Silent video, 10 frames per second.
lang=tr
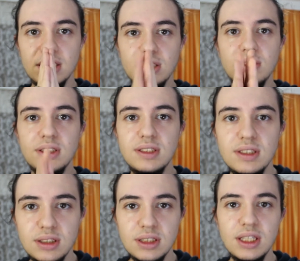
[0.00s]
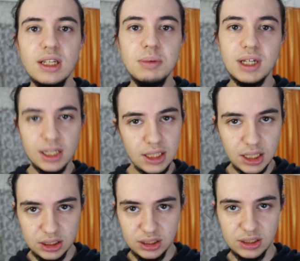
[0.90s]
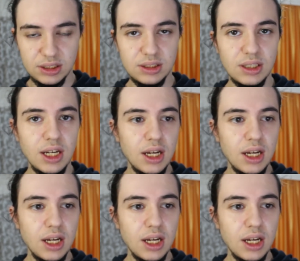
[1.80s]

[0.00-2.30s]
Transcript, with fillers: Şimdi siz yeni bir kanal açtınız.